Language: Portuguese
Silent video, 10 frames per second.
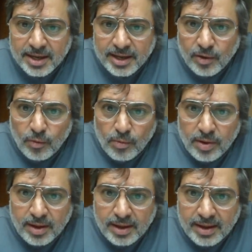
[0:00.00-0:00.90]
eu é,
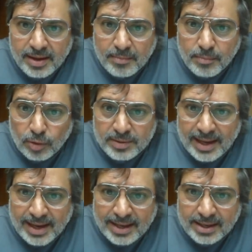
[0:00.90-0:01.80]
é,
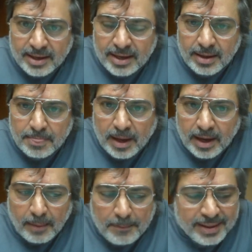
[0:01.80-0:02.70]
modelei, né,
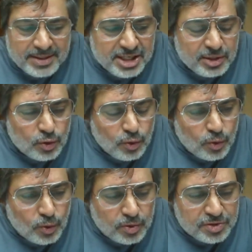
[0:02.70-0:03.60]
a partir
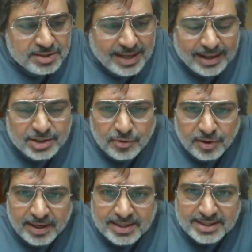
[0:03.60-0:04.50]
do, de dados
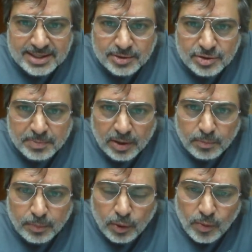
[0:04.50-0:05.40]
fornecidos pelo,
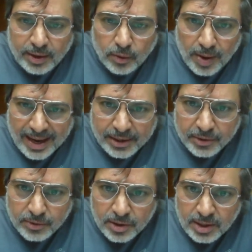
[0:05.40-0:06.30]
por um
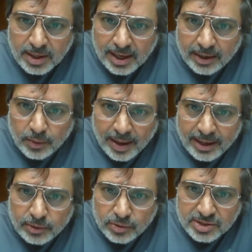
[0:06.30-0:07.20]
anuário
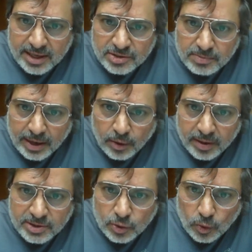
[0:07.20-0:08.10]
anuário 200
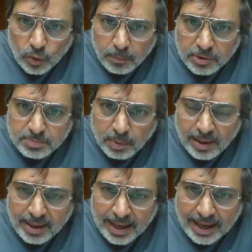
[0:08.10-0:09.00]
maiores grupos,
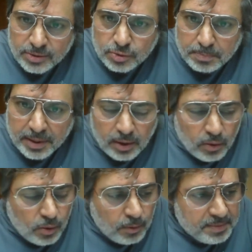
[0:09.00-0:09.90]
publicados
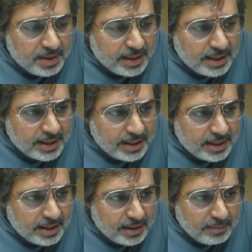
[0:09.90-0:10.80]
pelo,
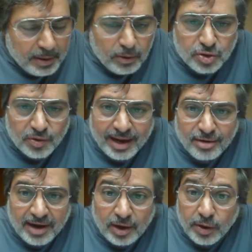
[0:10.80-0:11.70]
eh, pelo jornal
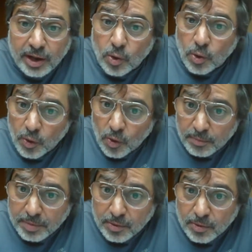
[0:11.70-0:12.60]
Valor
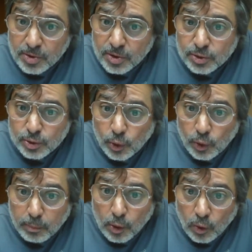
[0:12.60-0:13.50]
Econômico do
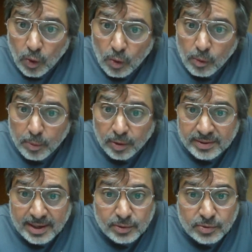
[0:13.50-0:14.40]
Grupo Globo,
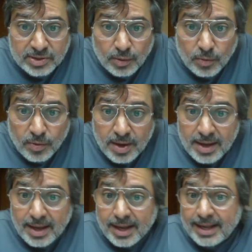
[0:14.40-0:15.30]
portanto, são
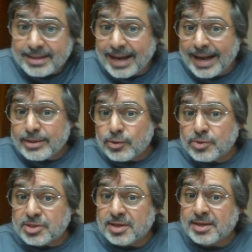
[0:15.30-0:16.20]
eh,
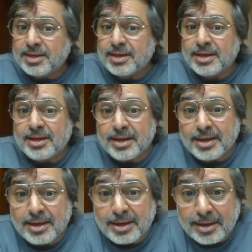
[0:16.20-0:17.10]
dados
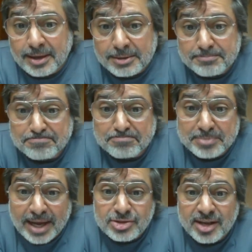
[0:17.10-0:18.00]
eh,
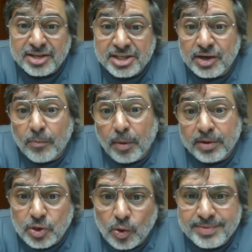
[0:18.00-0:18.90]
dados que a gente não
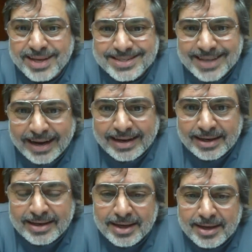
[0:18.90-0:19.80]
pode contestar,
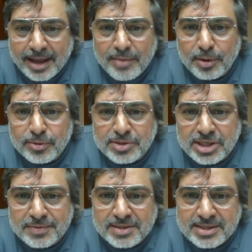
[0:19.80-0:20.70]
né? Quem
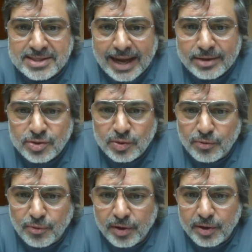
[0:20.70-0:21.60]
produziu esses dados não
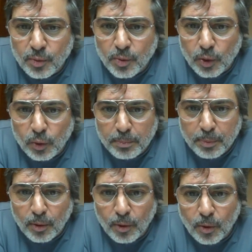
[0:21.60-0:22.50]
foi um
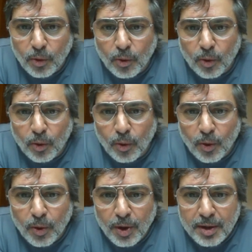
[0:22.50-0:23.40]

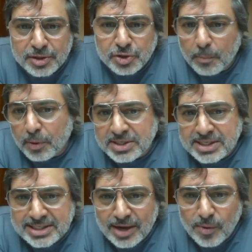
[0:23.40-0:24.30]
grupo de
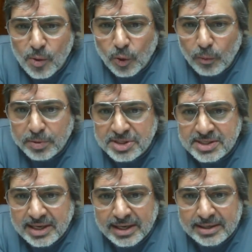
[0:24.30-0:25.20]
oposição ou um grupo de
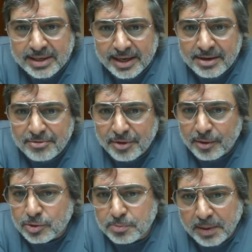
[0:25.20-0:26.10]
esquerda, né? Foi um
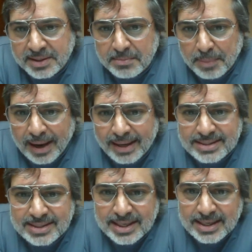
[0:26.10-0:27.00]
dos
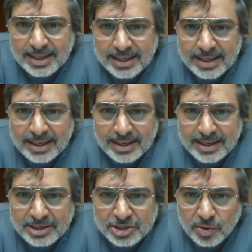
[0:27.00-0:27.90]
principais
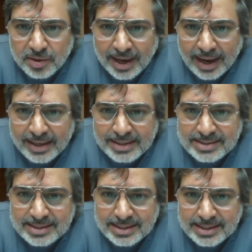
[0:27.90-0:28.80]
eh,
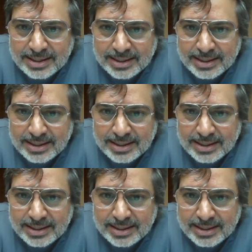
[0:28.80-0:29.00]
jornais eh,